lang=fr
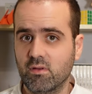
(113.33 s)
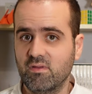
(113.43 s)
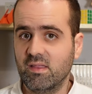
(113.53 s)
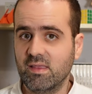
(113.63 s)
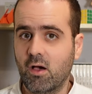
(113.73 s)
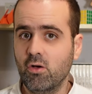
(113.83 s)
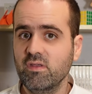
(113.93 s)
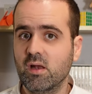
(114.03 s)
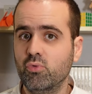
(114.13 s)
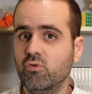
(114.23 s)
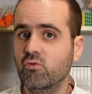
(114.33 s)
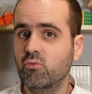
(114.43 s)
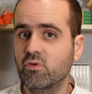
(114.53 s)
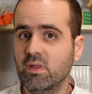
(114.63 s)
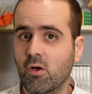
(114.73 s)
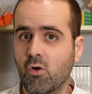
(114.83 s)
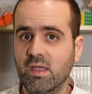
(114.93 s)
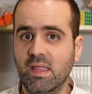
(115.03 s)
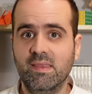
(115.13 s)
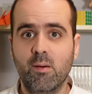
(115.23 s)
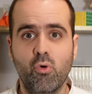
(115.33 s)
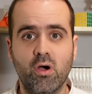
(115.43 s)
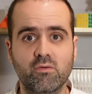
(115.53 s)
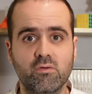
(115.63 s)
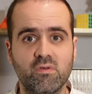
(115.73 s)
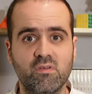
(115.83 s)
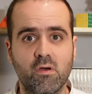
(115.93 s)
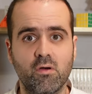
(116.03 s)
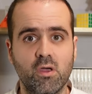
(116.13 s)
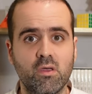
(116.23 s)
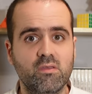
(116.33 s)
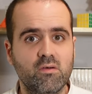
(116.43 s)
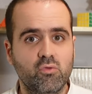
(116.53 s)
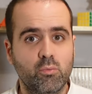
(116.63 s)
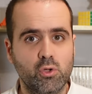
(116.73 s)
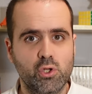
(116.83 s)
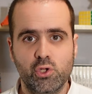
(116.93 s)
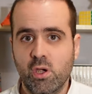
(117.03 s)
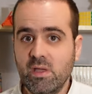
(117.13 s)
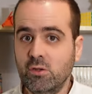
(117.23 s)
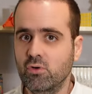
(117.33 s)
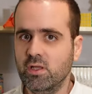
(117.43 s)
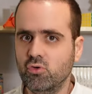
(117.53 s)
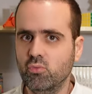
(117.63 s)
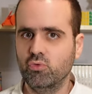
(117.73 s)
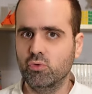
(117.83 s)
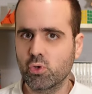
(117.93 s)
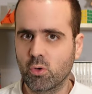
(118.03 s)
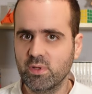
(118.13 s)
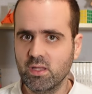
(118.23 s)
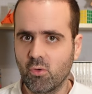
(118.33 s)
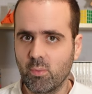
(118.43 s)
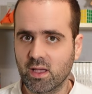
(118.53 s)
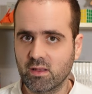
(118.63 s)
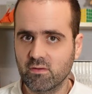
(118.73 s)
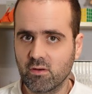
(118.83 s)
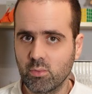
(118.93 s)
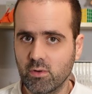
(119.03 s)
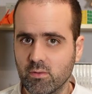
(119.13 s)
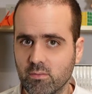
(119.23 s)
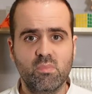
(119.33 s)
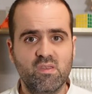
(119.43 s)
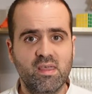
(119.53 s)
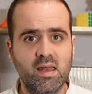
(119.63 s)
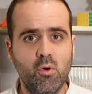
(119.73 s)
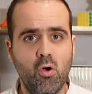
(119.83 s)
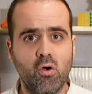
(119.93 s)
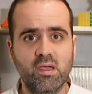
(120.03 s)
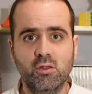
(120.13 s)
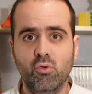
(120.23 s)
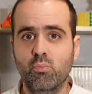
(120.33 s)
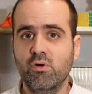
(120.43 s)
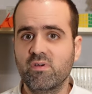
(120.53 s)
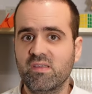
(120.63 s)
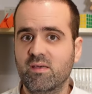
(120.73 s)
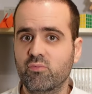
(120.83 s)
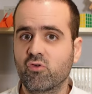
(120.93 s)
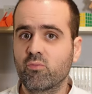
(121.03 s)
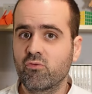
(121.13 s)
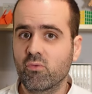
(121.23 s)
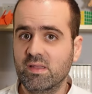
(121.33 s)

Cette carence, elle peut subvenir en cas d'apport insuffisant, si vous ne mangez jamais de légumes ou de champignons par exemple, mais également en cas de mauvaise absorption